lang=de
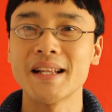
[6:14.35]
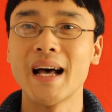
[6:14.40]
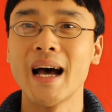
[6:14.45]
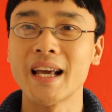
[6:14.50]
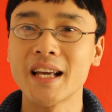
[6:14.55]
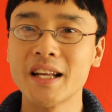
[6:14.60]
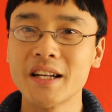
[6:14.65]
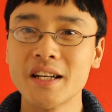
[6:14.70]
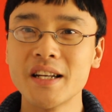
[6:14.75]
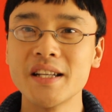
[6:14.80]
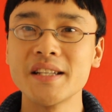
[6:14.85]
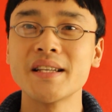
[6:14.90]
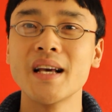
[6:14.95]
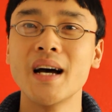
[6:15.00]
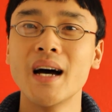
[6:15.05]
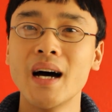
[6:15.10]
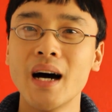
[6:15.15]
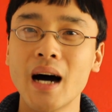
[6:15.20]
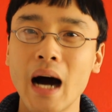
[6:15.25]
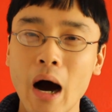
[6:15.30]
eigentlich
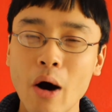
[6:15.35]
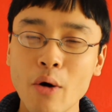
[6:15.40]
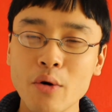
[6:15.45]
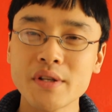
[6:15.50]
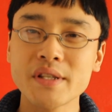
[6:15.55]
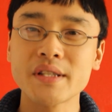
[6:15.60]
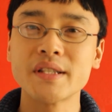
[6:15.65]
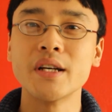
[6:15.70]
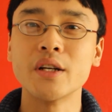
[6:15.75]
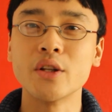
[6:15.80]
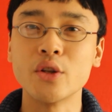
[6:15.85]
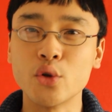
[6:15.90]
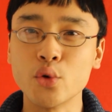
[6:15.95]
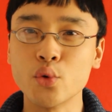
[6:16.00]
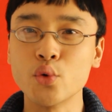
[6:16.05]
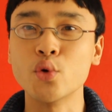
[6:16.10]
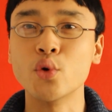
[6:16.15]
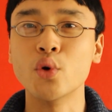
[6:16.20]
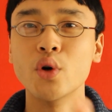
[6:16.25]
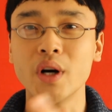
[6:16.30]
haust
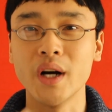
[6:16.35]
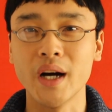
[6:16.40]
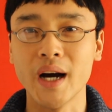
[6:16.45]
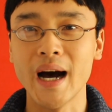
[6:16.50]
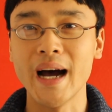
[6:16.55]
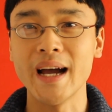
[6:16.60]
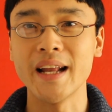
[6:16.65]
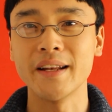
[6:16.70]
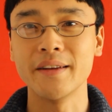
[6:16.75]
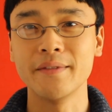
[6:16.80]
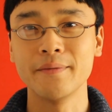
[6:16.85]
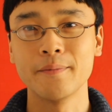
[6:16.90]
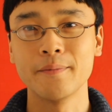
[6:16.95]
du rein.